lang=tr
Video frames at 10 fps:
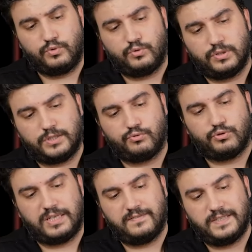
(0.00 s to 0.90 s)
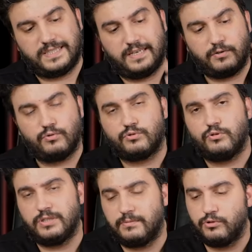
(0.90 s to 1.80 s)
üstündeki tuşlardan vesaire
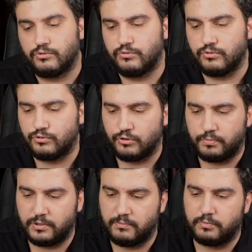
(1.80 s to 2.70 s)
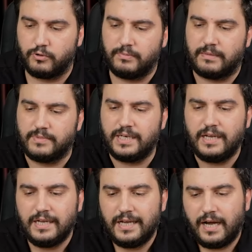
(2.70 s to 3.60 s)
kontrol edebiliyorsunuz. O çok büyük bir problem değil.